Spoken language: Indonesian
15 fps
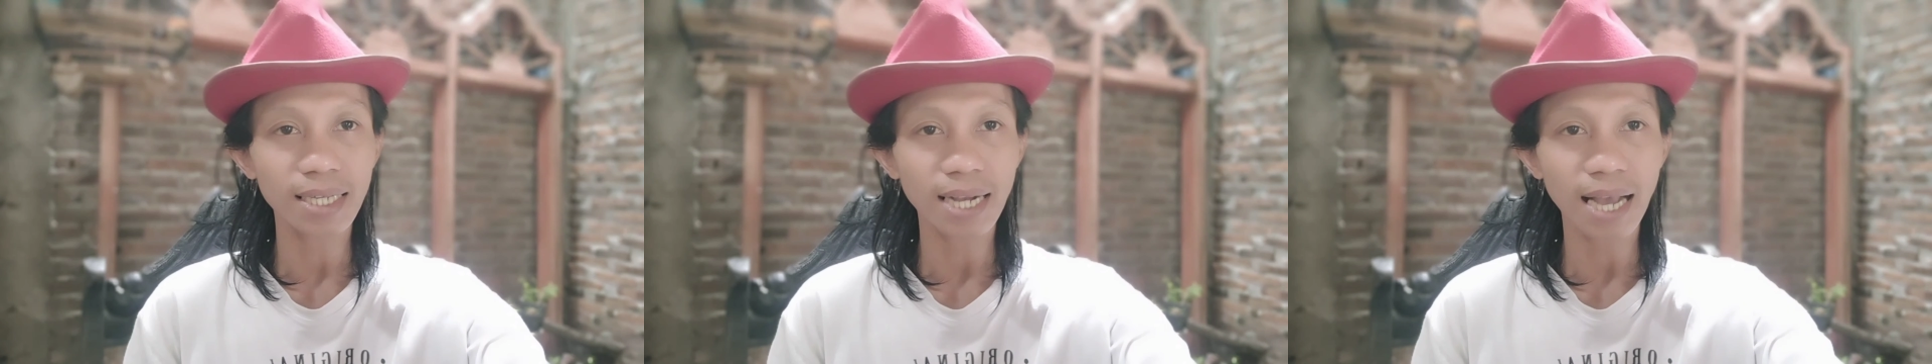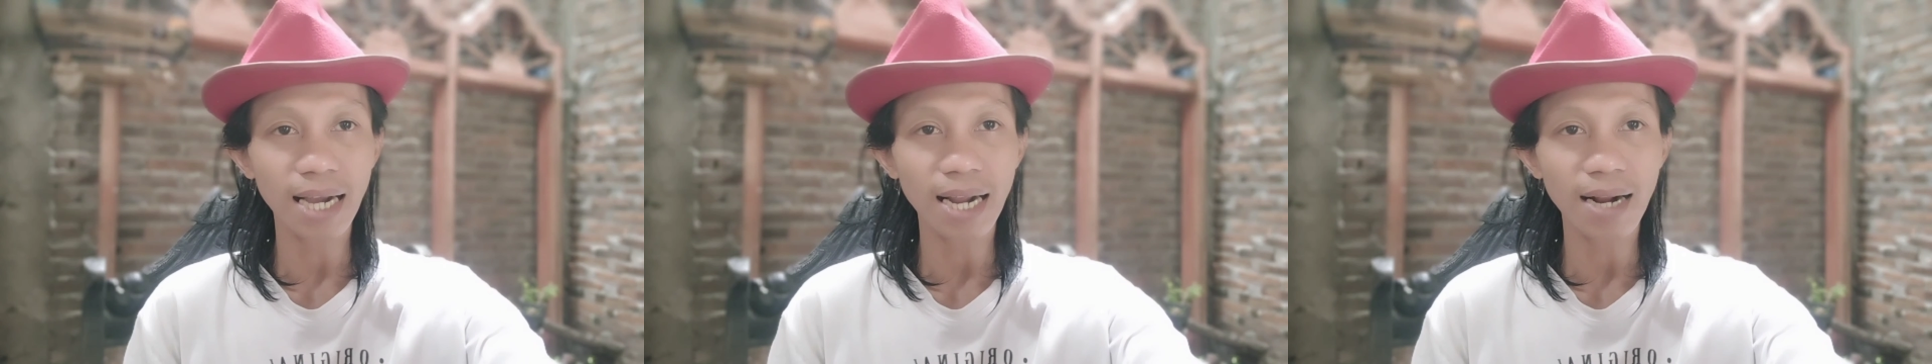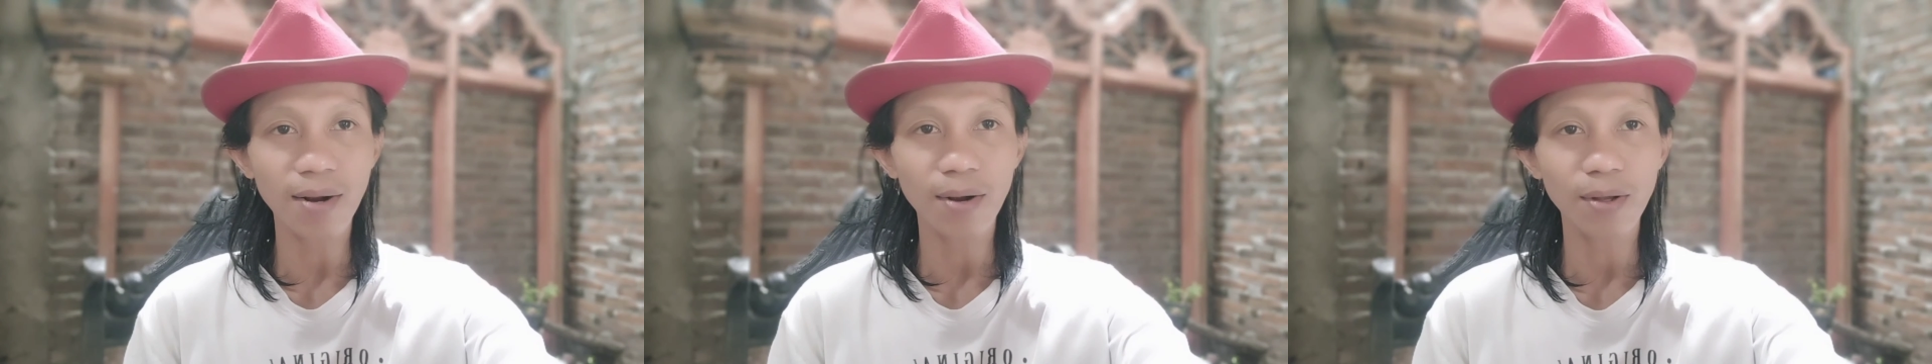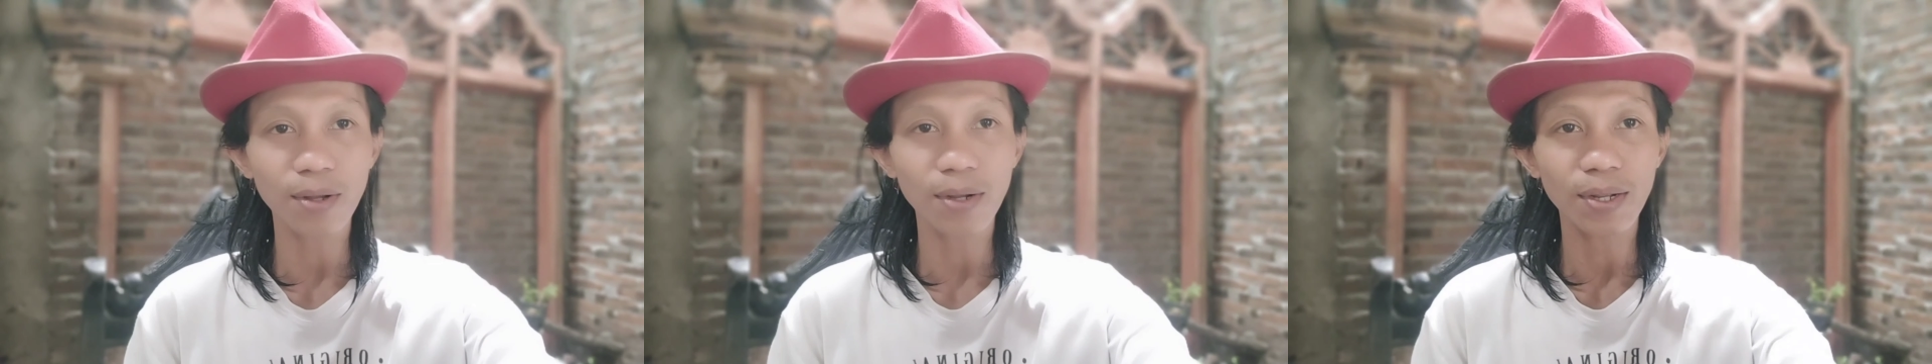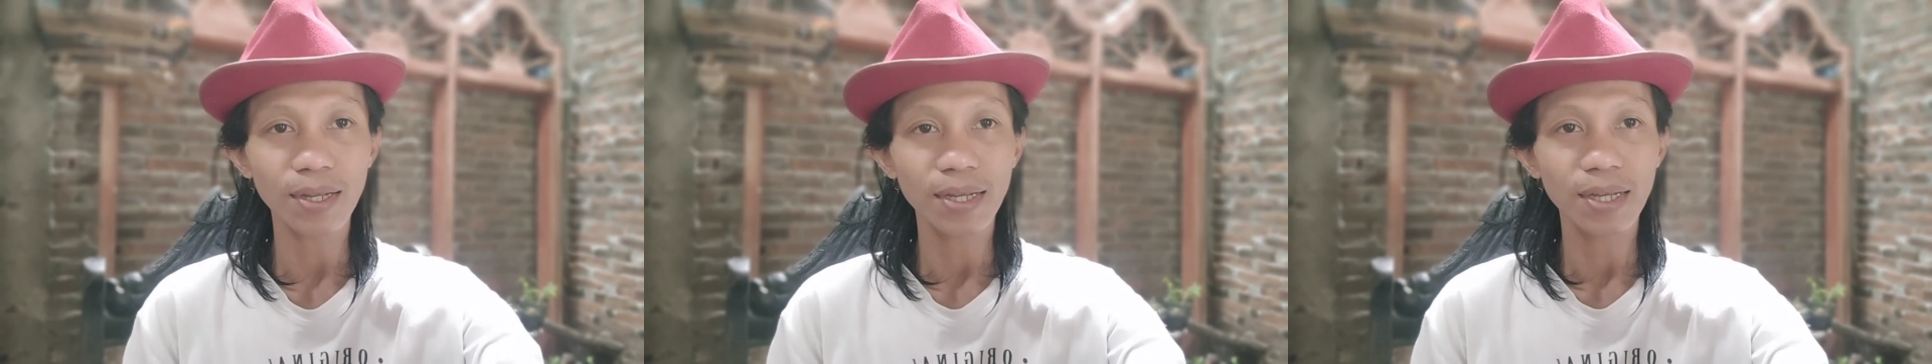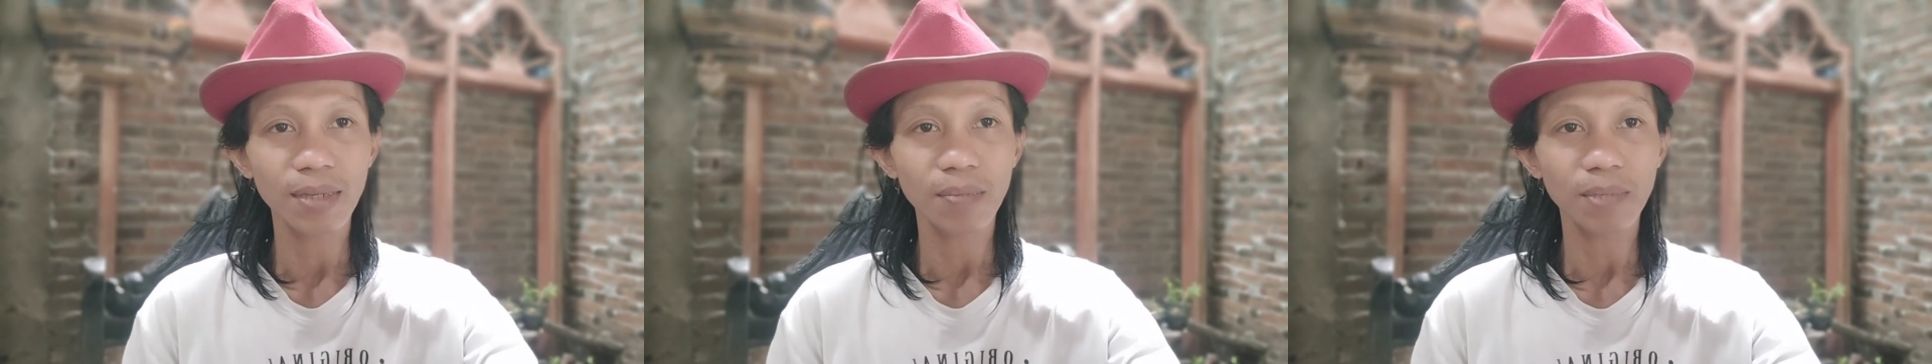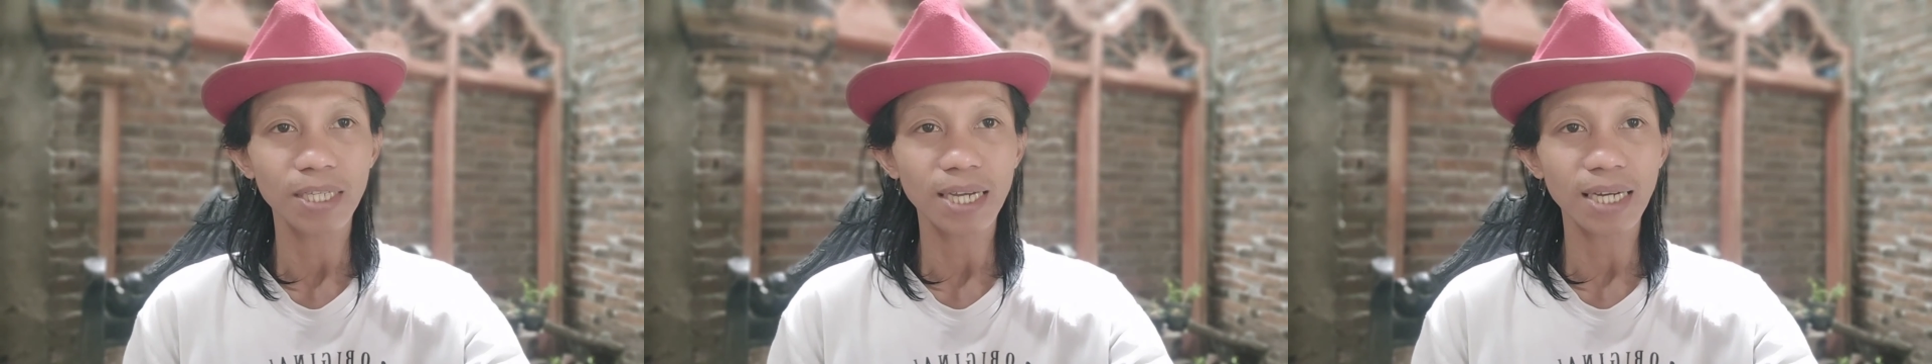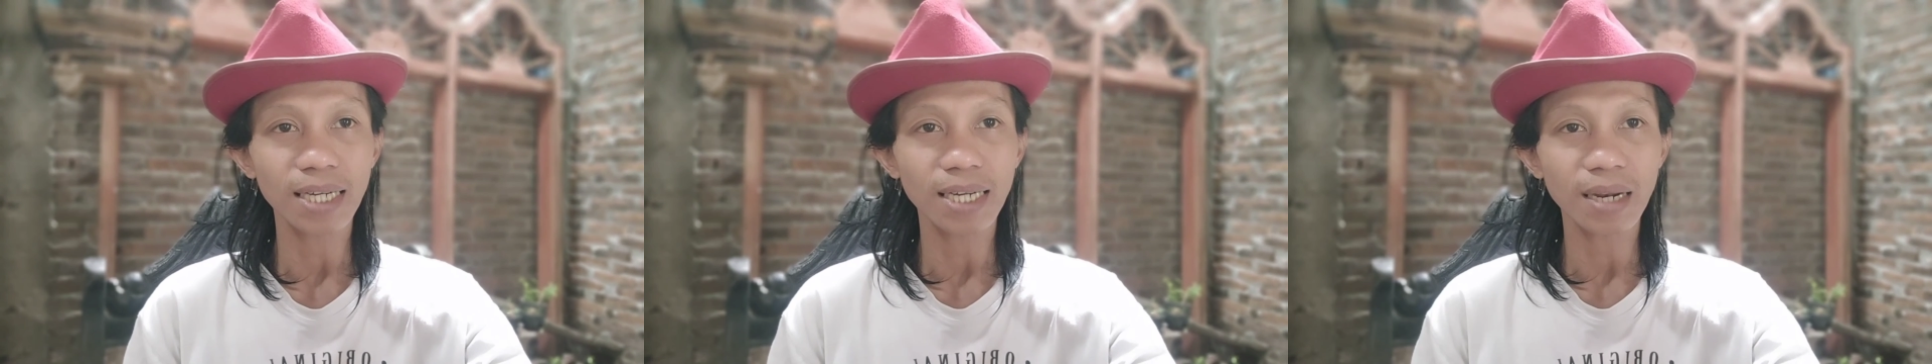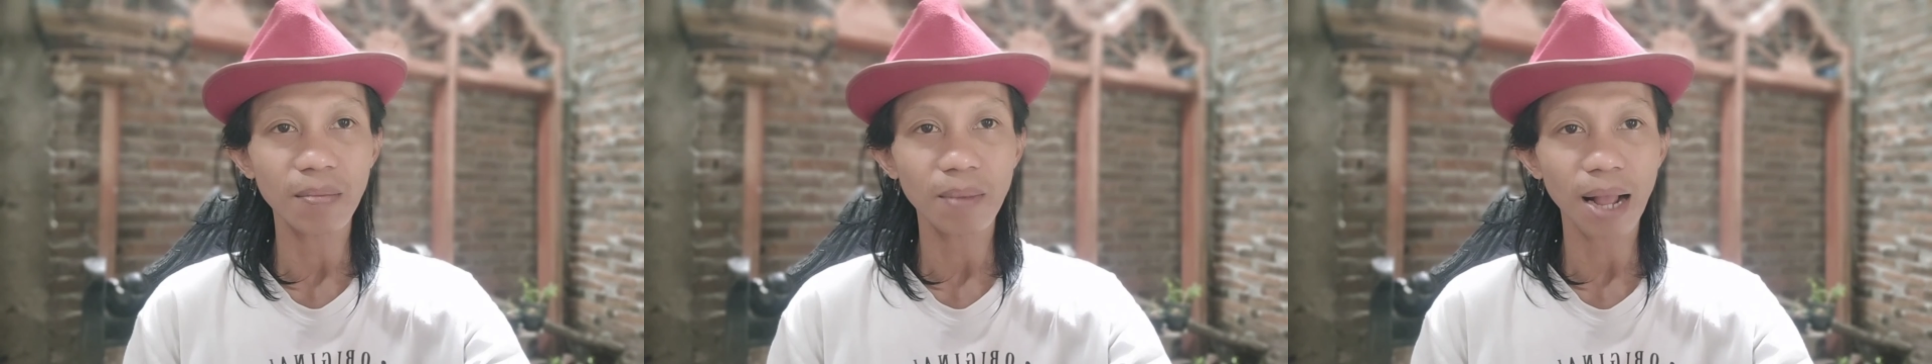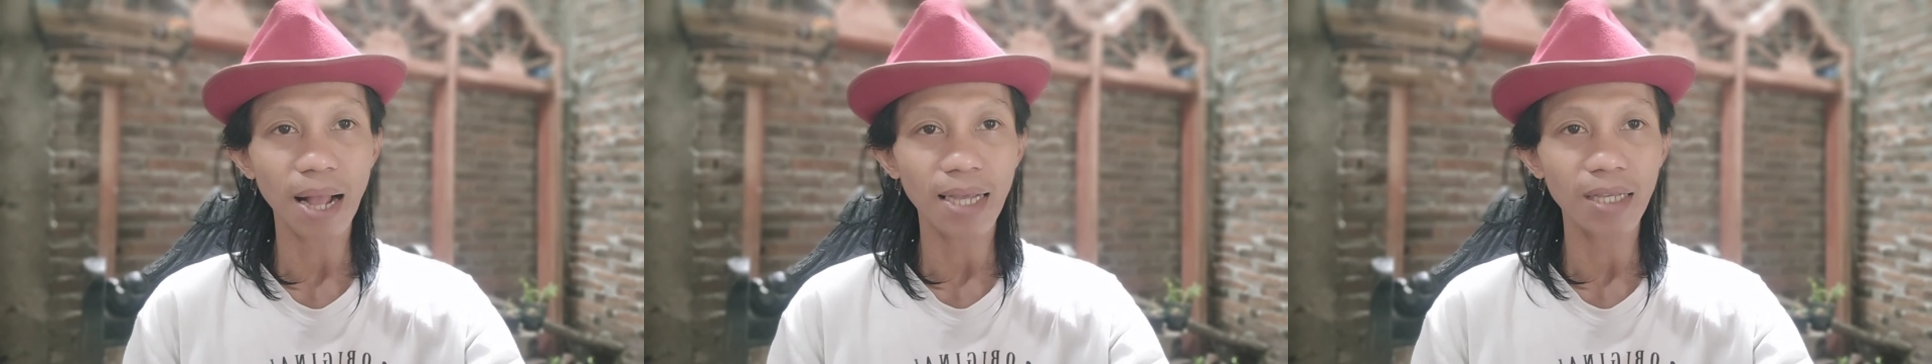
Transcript: sekarang kok menjadi lemah